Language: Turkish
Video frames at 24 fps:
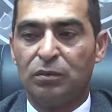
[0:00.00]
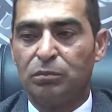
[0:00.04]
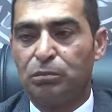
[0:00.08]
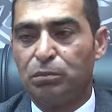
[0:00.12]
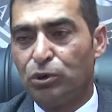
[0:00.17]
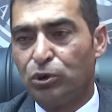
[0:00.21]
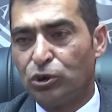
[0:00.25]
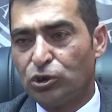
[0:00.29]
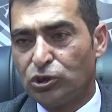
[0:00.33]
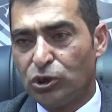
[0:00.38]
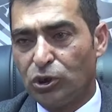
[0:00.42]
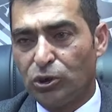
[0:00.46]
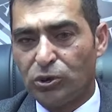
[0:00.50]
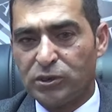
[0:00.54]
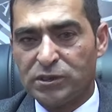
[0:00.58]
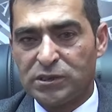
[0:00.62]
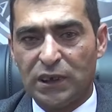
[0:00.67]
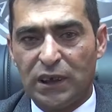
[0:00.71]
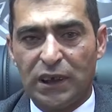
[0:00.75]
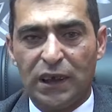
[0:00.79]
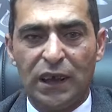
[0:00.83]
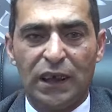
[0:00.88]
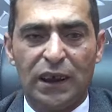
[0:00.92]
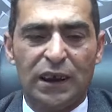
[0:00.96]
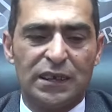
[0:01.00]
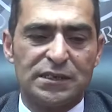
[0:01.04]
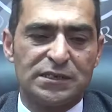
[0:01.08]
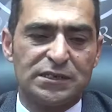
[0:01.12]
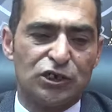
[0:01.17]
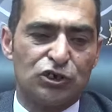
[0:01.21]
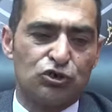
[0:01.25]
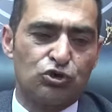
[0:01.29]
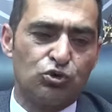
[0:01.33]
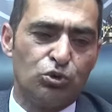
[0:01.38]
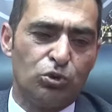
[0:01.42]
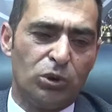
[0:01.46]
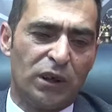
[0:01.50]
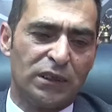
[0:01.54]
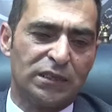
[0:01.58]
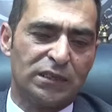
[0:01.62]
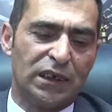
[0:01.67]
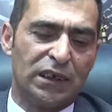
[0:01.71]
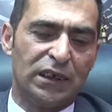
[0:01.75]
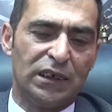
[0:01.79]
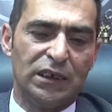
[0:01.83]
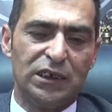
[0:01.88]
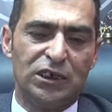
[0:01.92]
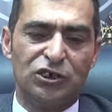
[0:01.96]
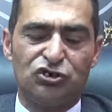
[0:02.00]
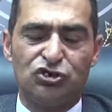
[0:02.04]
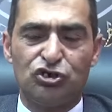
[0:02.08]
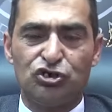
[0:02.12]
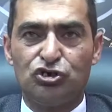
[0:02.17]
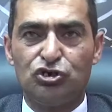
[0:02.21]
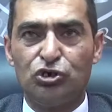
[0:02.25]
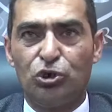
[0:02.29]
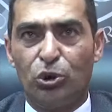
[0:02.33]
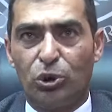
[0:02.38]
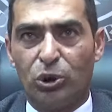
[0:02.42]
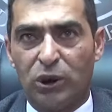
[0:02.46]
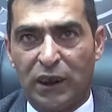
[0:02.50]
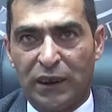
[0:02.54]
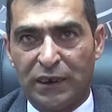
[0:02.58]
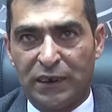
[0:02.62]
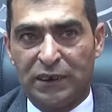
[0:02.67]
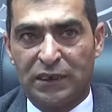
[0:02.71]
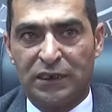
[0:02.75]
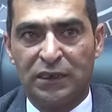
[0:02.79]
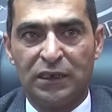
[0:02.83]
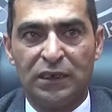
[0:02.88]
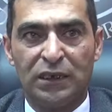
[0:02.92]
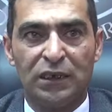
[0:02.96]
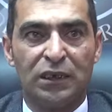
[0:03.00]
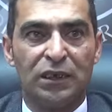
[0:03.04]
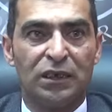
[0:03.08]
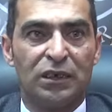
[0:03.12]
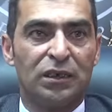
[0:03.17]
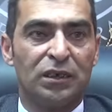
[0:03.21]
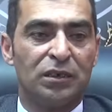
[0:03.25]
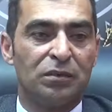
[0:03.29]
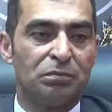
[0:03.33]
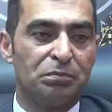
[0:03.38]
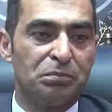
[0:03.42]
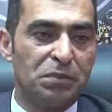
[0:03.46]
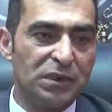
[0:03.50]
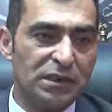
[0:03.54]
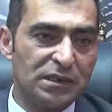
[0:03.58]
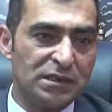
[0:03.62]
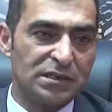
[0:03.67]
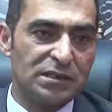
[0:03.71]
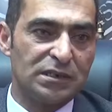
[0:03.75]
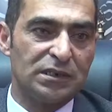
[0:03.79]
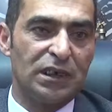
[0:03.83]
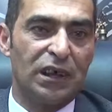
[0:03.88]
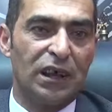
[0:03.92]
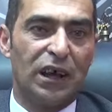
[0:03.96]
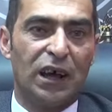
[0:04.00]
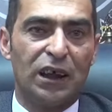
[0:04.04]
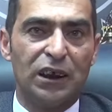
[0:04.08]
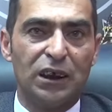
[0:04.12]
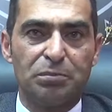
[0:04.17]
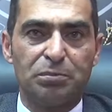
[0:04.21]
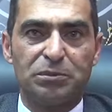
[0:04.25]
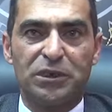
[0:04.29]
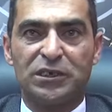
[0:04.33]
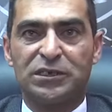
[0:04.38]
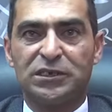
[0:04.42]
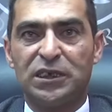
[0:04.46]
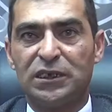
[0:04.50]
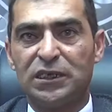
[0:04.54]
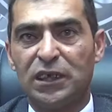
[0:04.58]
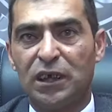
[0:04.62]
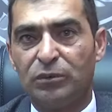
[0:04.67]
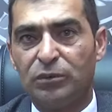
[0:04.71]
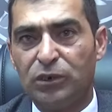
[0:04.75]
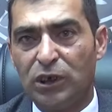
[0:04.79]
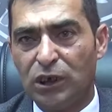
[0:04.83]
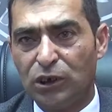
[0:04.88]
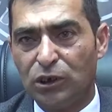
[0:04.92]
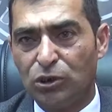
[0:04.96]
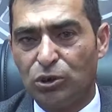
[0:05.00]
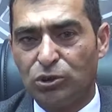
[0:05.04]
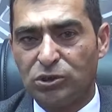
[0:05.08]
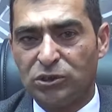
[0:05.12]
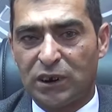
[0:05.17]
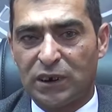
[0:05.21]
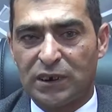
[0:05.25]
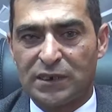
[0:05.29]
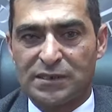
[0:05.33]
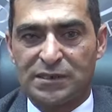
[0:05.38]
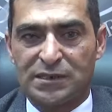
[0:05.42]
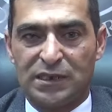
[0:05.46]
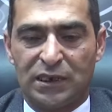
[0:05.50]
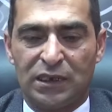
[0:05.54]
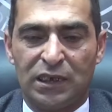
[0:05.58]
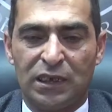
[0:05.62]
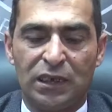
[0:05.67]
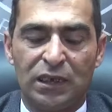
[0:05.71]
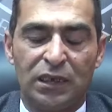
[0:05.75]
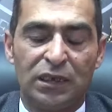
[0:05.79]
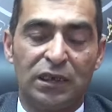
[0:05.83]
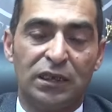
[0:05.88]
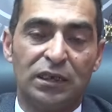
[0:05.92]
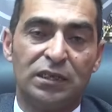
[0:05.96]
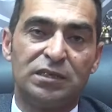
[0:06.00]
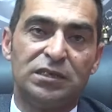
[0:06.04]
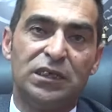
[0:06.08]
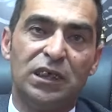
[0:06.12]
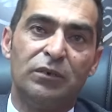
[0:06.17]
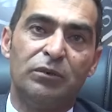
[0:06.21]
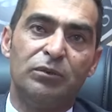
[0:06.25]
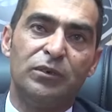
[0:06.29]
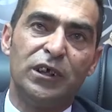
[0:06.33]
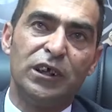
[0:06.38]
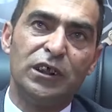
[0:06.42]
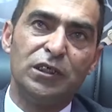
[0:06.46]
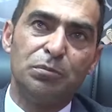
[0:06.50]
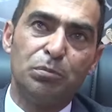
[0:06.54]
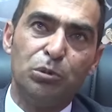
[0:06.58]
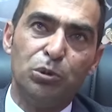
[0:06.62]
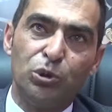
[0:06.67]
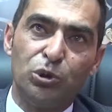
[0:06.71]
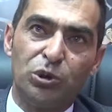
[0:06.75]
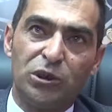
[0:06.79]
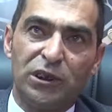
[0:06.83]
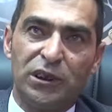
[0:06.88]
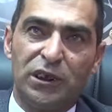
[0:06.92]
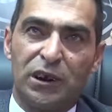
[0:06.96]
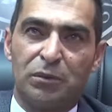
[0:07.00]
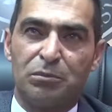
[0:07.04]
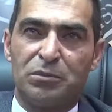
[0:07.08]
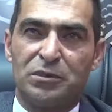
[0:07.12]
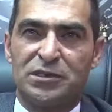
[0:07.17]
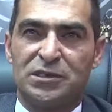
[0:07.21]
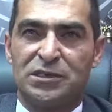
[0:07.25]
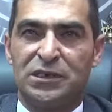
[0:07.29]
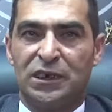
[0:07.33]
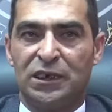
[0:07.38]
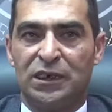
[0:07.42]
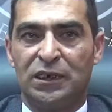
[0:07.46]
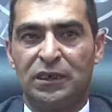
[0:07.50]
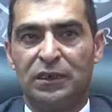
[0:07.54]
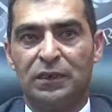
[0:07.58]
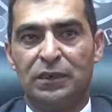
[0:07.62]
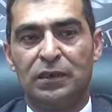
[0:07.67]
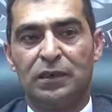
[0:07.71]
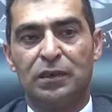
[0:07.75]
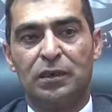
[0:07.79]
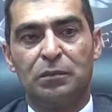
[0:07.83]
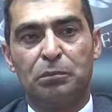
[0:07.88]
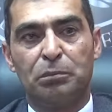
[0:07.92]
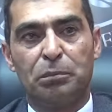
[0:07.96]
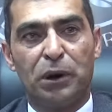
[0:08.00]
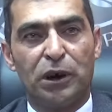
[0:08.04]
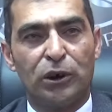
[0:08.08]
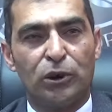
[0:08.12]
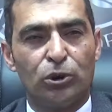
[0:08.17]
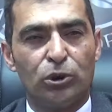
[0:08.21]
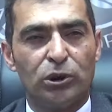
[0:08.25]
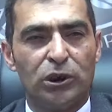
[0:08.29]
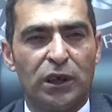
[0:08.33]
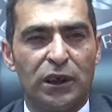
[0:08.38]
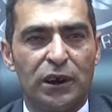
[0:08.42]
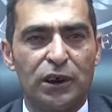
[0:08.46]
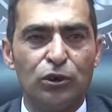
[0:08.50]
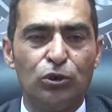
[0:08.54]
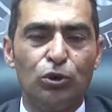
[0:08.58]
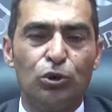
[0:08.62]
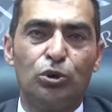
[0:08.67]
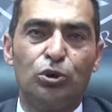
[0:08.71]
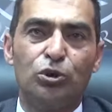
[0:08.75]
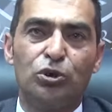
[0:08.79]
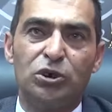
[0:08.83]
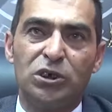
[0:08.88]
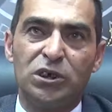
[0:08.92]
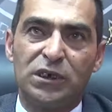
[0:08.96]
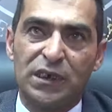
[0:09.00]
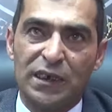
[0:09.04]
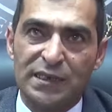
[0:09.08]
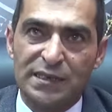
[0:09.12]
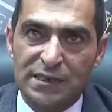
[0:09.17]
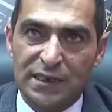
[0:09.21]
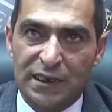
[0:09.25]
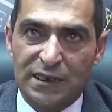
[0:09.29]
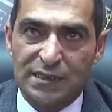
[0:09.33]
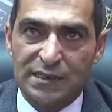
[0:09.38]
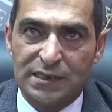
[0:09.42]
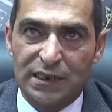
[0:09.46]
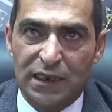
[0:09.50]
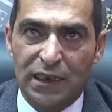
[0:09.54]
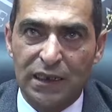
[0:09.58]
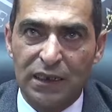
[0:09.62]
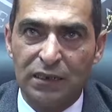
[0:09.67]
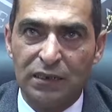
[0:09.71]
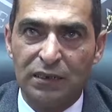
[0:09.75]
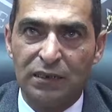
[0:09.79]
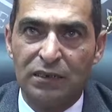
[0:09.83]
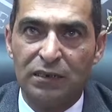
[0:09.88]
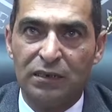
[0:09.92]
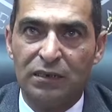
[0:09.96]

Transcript: Burada olsa en azından şu anda içici olanı biz alıp da tedaviye gönderirsek devlet büyüklerimizde baronların önünü keserse